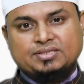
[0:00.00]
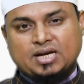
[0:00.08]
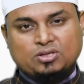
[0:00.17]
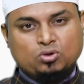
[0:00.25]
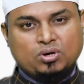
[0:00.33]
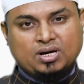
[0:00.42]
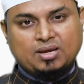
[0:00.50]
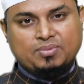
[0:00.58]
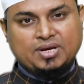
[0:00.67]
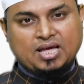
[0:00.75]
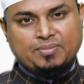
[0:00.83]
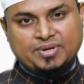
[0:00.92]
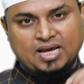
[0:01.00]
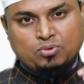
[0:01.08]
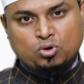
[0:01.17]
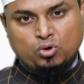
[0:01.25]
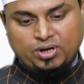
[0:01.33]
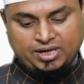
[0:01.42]
जादूगर कभी कामयाब
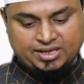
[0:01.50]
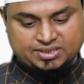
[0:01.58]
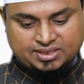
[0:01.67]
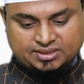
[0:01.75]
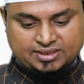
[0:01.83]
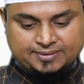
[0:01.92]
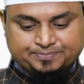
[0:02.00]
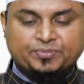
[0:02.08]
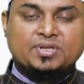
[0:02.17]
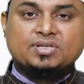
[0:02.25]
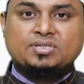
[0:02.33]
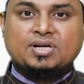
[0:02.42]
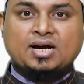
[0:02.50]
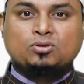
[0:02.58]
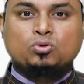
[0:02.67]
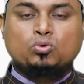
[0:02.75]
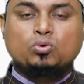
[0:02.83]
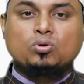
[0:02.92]
हो ही नहीं सकते
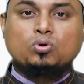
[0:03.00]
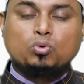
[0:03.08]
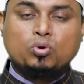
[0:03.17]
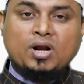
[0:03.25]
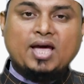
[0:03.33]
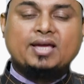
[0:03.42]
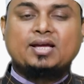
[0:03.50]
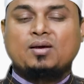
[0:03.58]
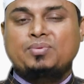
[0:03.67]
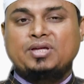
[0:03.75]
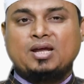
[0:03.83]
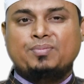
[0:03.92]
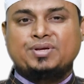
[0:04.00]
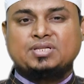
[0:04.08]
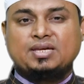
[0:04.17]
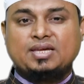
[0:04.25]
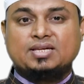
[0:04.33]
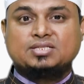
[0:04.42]
जादू गुनाह कबीरा में
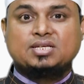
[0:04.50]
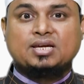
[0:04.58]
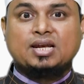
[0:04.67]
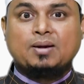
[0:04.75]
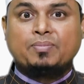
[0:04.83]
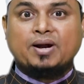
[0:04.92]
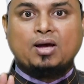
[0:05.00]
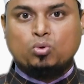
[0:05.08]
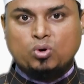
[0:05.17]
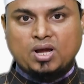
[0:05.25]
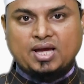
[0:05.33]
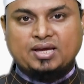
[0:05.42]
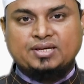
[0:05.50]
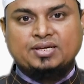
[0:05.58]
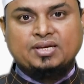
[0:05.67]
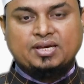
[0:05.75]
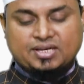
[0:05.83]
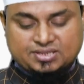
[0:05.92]
से ये सीखना बड़ा गुनाह है
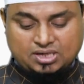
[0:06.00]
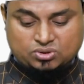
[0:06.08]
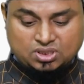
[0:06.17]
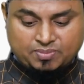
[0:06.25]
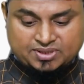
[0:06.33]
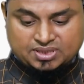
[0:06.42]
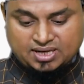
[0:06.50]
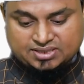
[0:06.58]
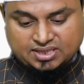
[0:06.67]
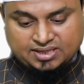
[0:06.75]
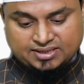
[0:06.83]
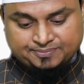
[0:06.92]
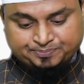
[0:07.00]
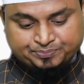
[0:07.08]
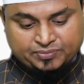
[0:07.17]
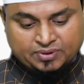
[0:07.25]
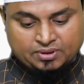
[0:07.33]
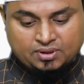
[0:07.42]
इसलिए उससे बचना चाहिए
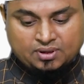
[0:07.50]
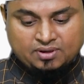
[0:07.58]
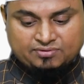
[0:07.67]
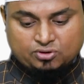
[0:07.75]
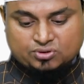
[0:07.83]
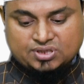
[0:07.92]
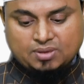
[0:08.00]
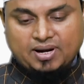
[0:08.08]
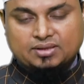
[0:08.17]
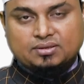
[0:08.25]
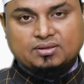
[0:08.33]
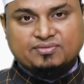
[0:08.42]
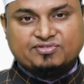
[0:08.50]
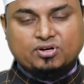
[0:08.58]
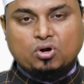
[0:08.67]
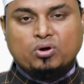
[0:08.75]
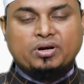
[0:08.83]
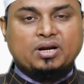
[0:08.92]
फिर उसके बाद
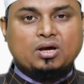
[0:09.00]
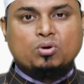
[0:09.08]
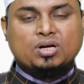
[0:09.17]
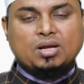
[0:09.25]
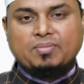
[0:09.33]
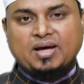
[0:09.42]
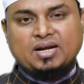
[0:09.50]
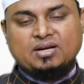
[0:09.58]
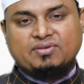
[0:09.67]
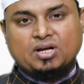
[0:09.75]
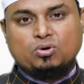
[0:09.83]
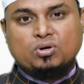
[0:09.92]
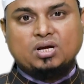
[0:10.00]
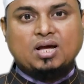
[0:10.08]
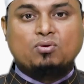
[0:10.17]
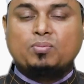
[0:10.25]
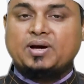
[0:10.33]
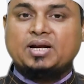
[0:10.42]
फ़िरौन ने और उनके मानने वालों ने कहा
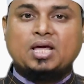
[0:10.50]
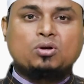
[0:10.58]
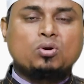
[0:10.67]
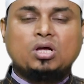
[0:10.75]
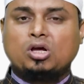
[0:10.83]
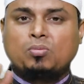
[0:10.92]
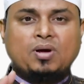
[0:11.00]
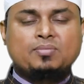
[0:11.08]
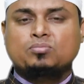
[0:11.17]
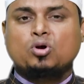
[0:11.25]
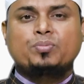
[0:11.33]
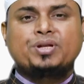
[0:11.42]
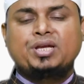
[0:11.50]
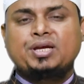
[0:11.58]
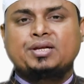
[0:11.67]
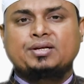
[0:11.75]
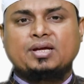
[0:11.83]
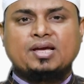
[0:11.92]
हमा नहनु
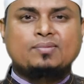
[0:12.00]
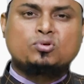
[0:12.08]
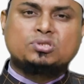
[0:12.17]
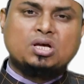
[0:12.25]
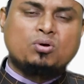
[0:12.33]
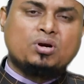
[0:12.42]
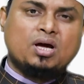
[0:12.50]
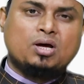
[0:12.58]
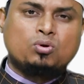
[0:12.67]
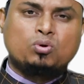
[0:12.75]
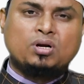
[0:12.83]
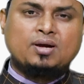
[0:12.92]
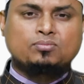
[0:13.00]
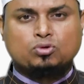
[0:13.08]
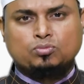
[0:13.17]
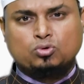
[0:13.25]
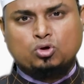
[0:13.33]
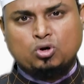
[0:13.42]
ए मूसा और हारून हम
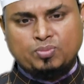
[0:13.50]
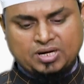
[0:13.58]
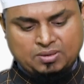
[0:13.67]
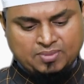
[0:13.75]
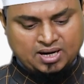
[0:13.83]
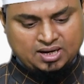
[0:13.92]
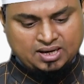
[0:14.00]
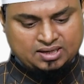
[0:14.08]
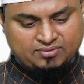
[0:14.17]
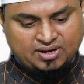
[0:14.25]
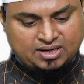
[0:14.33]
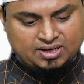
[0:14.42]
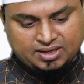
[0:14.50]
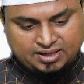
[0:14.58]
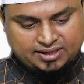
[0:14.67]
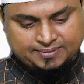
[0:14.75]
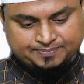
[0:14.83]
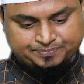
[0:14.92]
तुम दोनों पर ईमान लाने वाले
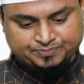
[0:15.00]
नहीं हैं